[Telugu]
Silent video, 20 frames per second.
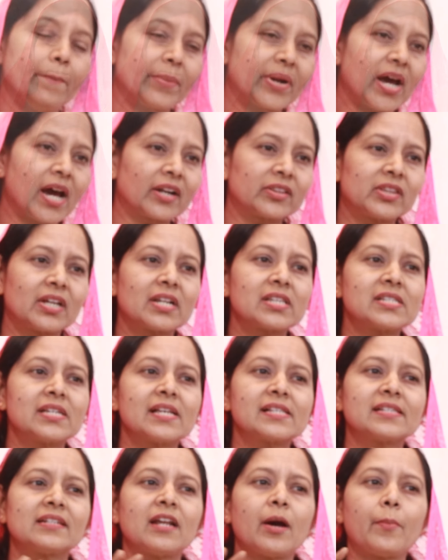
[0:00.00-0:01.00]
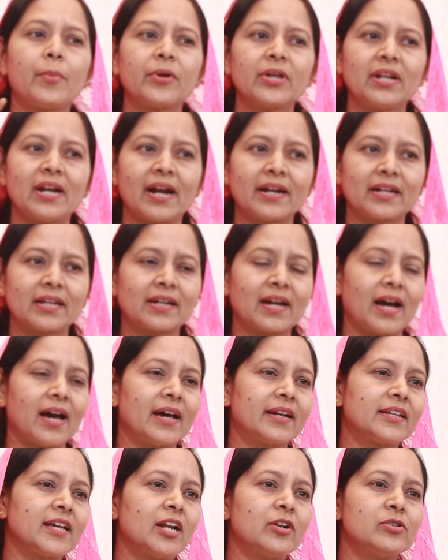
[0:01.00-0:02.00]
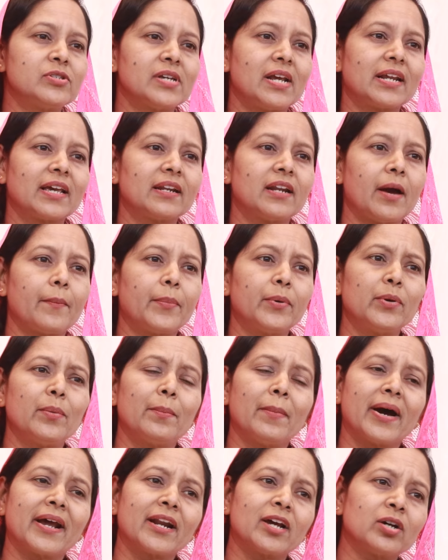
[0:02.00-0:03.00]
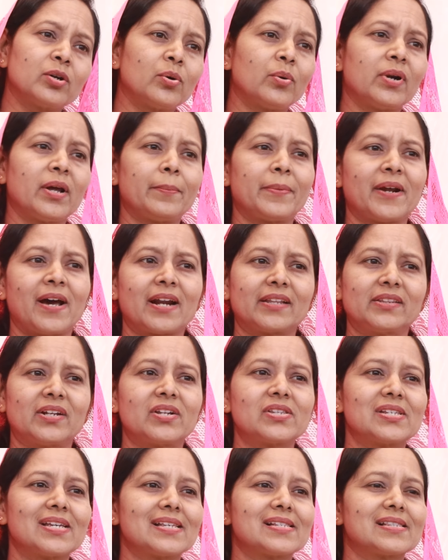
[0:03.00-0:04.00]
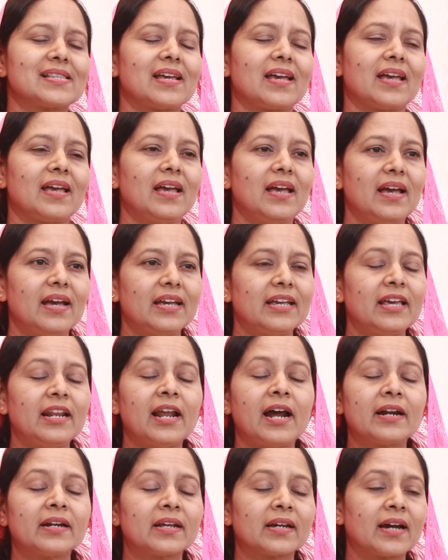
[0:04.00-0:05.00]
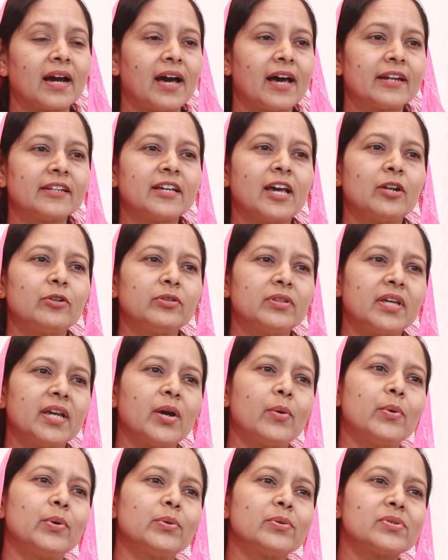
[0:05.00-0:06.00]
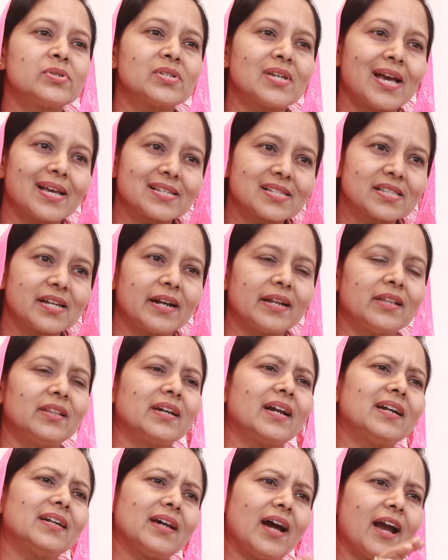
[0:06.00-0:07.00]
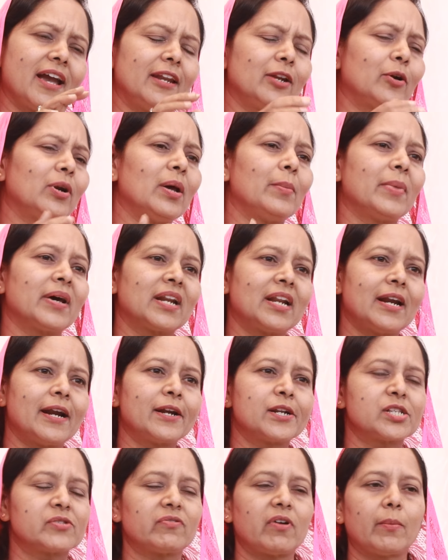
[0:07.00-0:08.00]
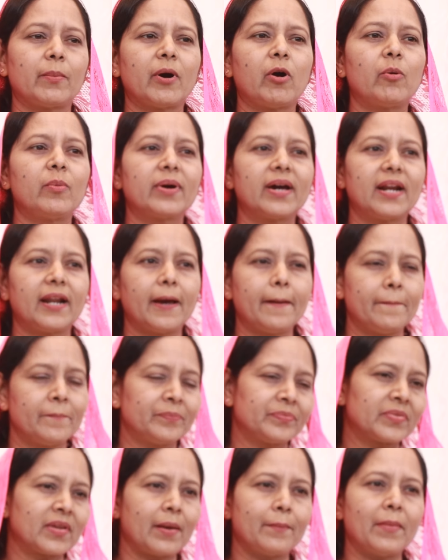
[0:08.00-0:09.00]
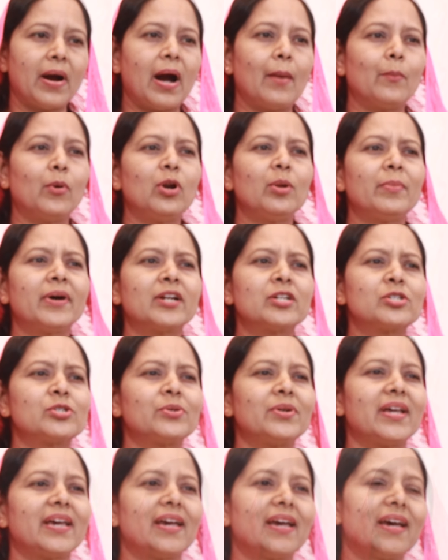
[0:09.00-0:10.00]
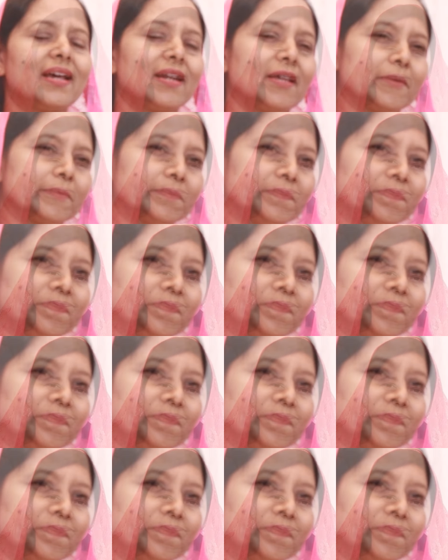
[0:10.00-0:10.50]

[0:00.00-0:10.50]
ప్రార్థన చేసినప్పుడు ఇలాంటి కార్యాలు జరిగినప్పుడు మనం కూడా ప్రార్థన చేస్తే ఇలాంటి కార్యాలు దేవుడు చేస్తాడు ఎందుకంటే ఆయన కూడా మనలాంటి స్వభావం గల మామూలు మనుష్యుడే అని